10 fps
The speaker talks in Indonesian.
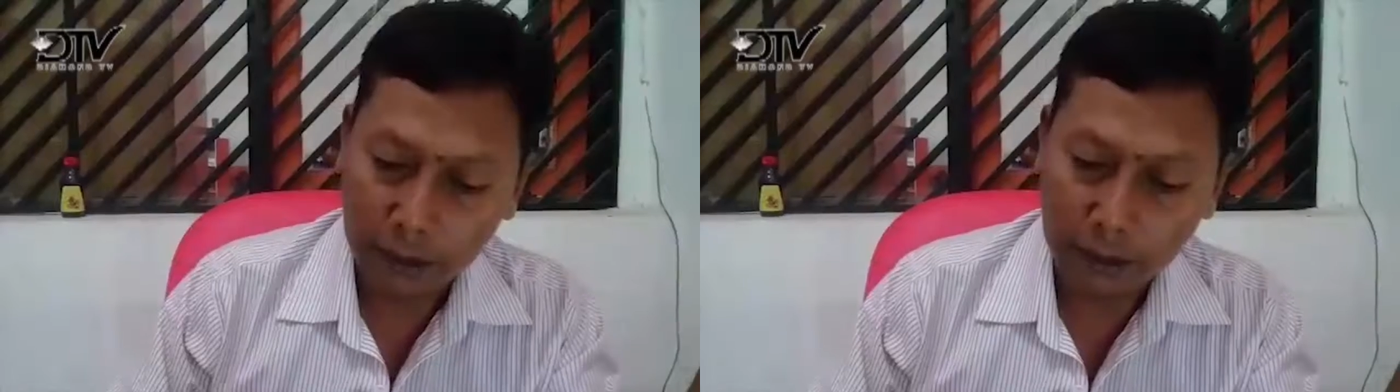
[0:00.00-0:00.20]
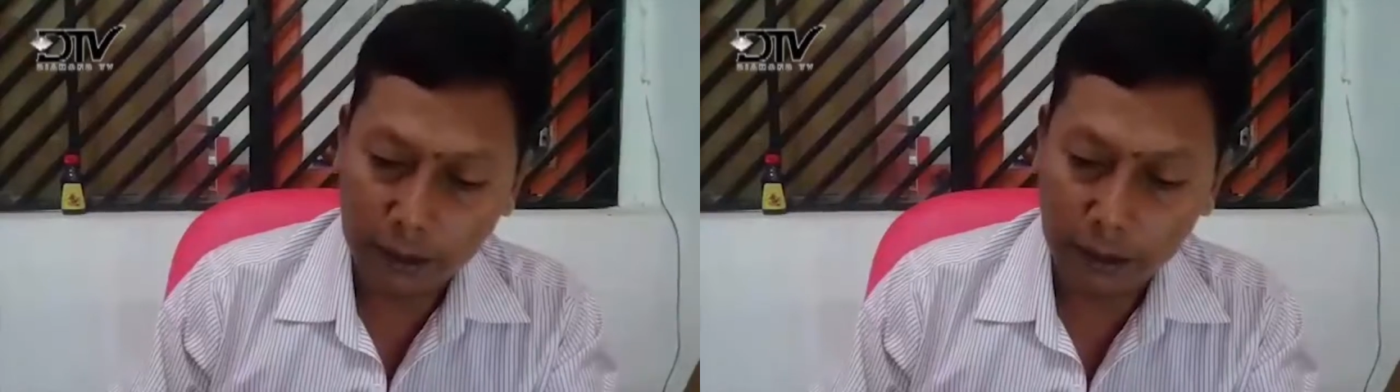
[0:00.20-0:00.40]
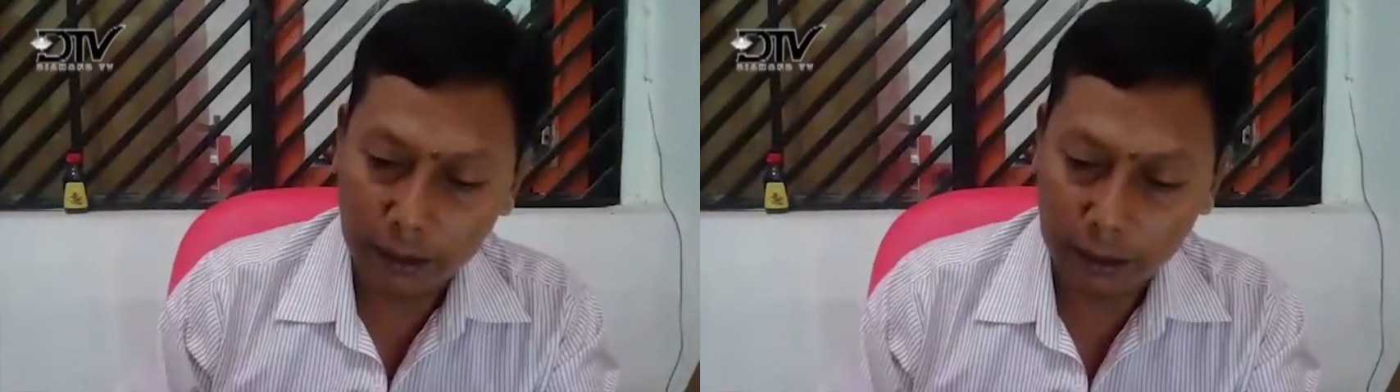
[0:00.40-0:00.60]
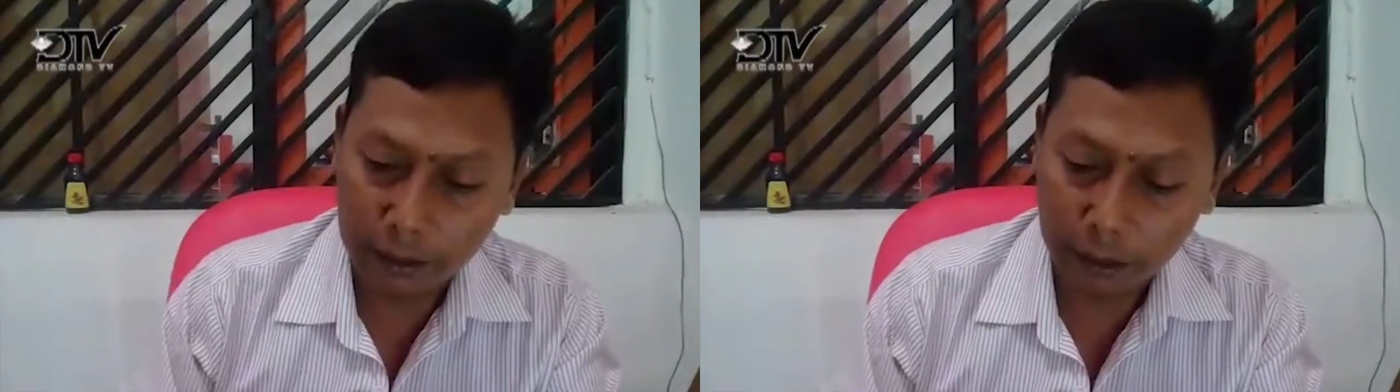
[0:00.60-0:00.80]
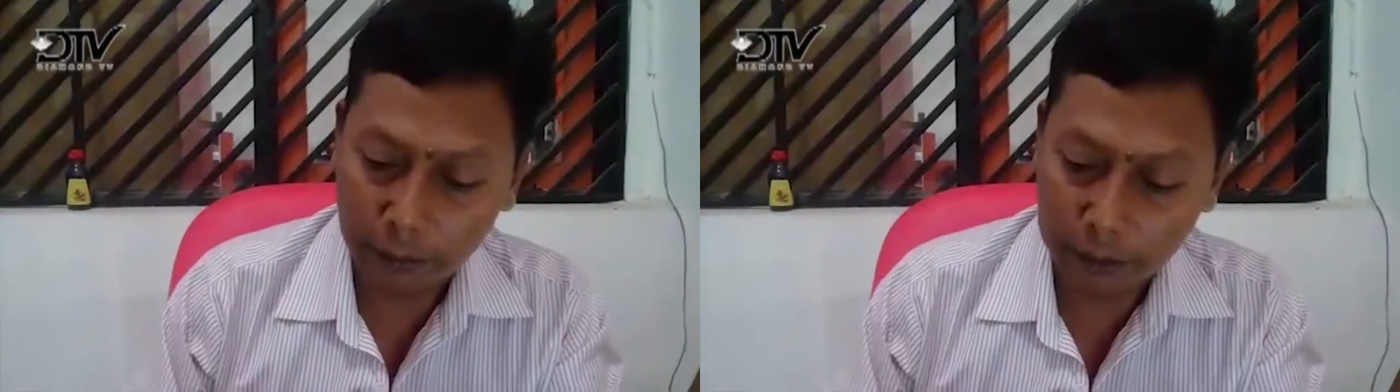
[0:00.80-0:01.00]
Kita uh,
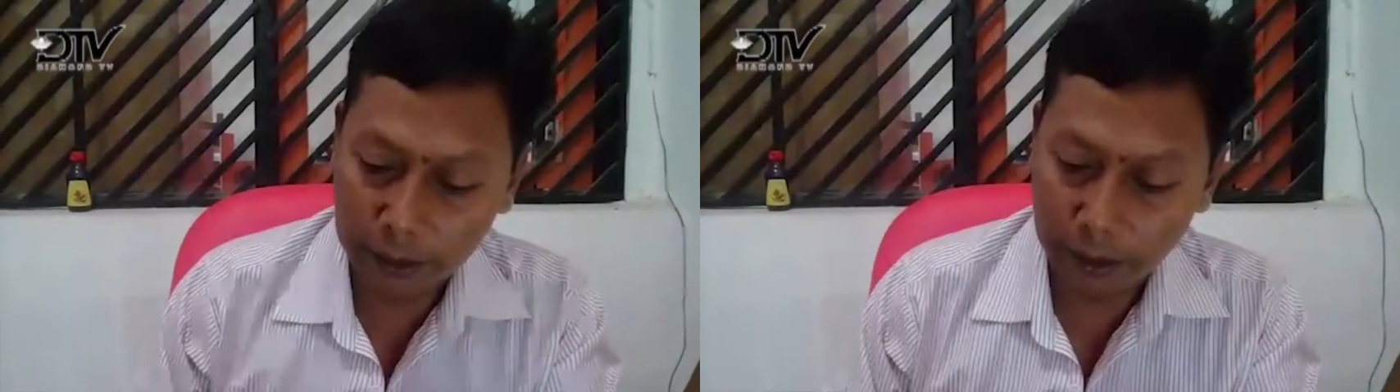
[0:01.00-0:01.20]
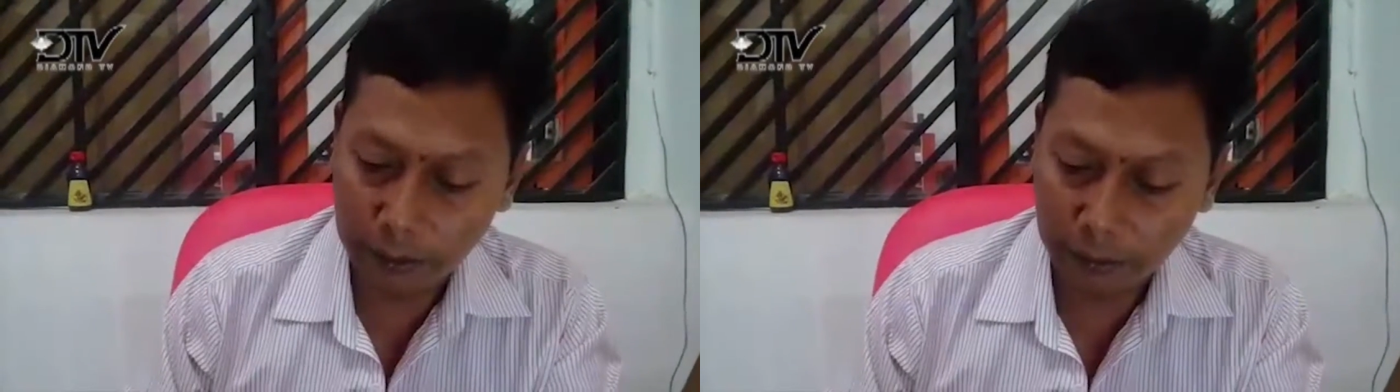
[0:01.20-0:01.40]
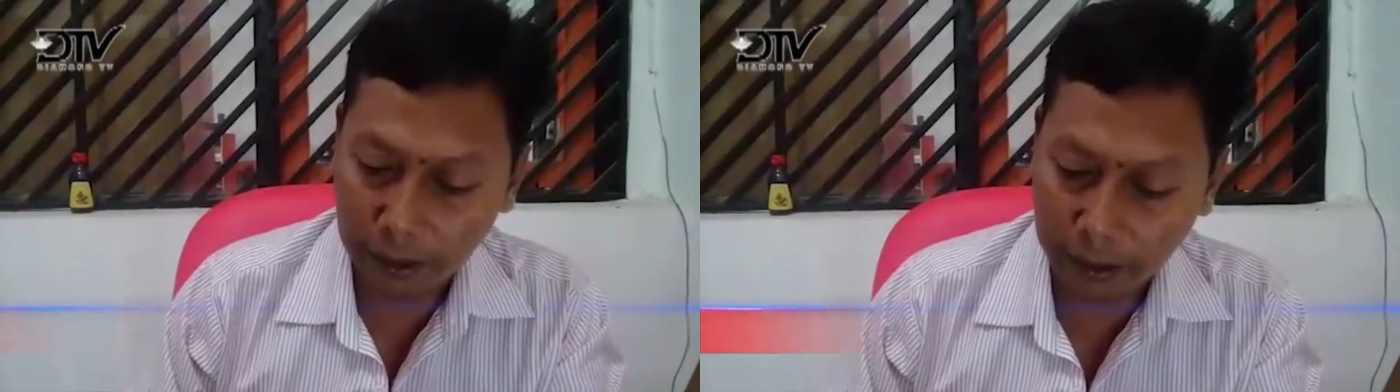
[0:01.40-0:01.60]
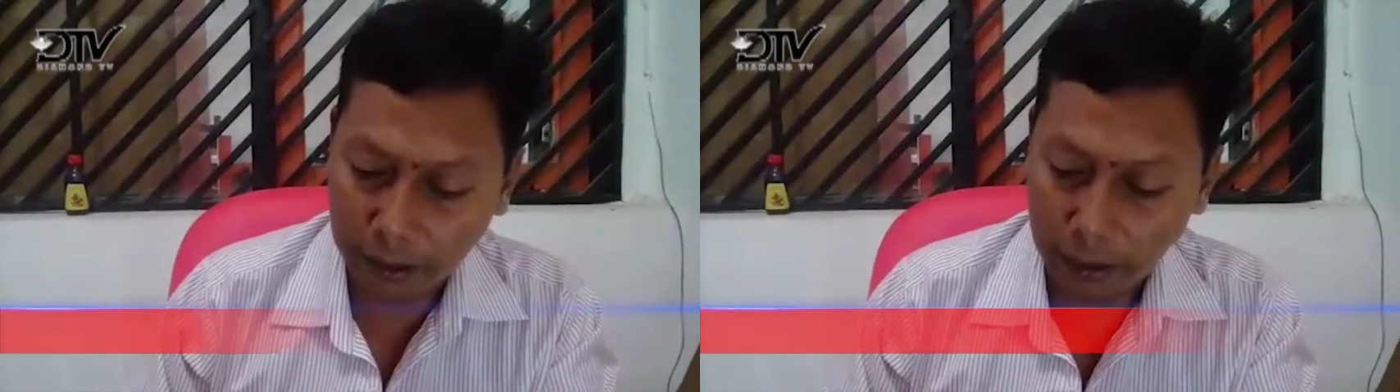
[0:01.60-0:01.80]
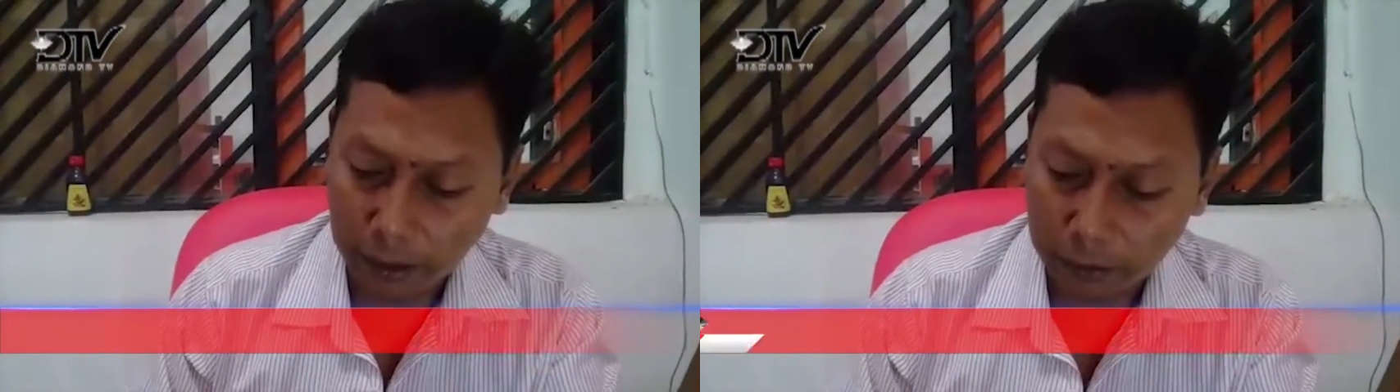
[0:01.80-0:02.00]
kantor pos sudah
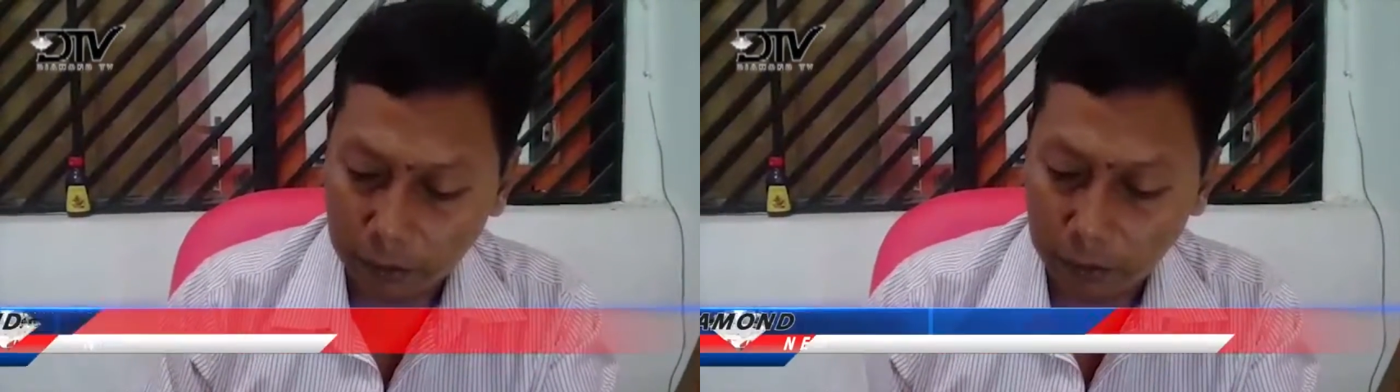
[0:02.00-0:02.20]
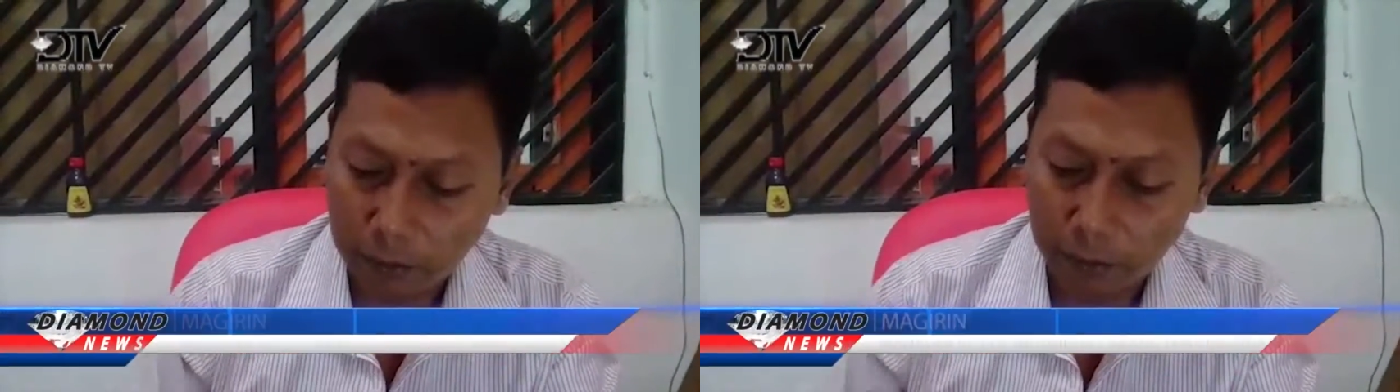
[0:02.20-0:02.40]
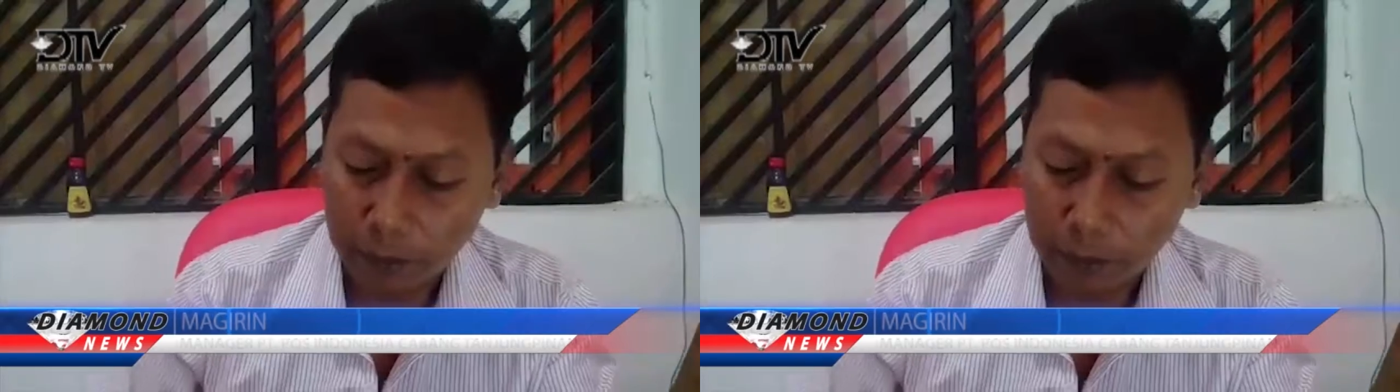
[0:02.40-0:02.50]
melayani anu